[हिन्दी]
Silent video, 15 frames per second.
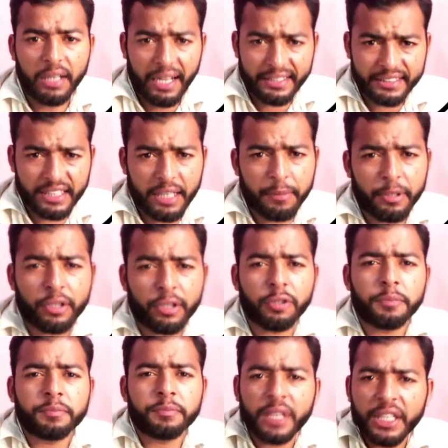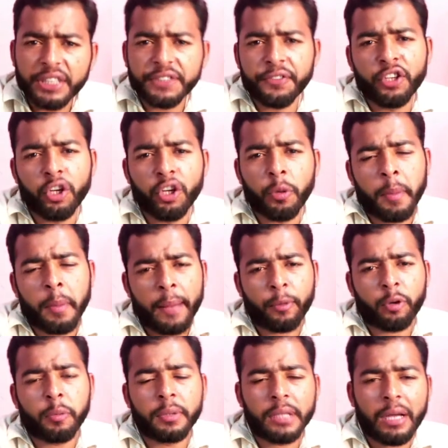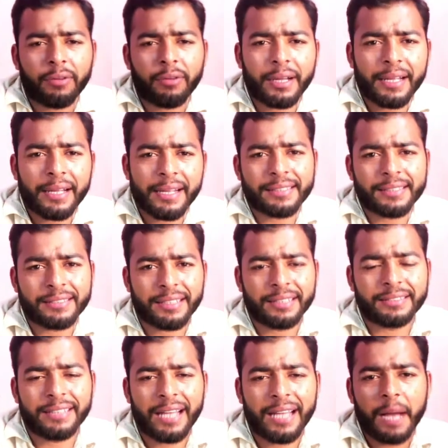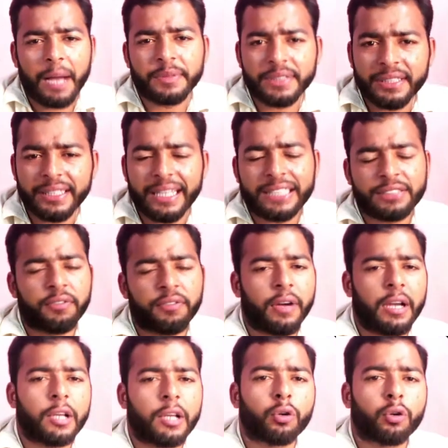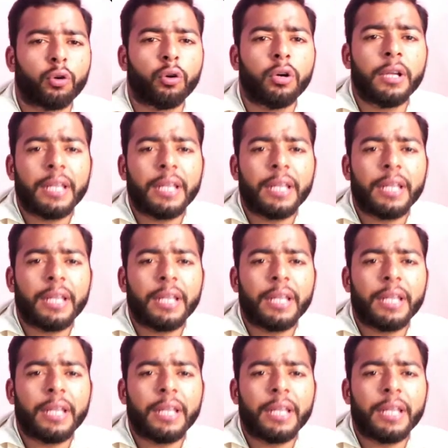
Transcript: अस्सलाम वालेकुम इस वीडियो में मैं आपको बताऊंगा कि किस तरह से आप सी फाइल को